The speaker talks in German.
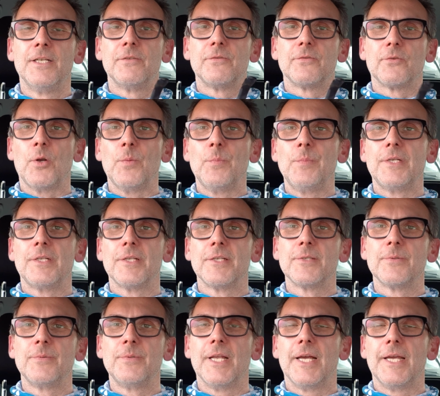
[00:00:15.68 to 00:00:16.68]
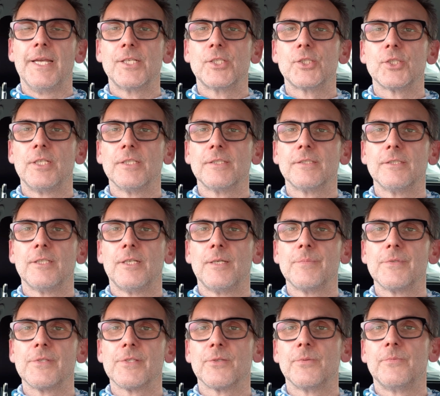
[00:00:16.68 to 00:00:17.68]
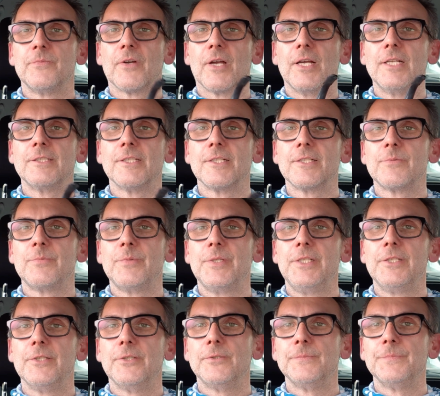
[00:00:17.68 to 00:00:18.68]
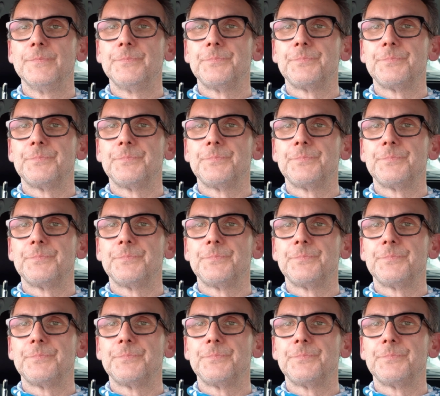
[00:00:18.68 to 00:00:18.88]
Freut mich, dass ihr wieder eingeschaltet habt zum Freitagsvideo.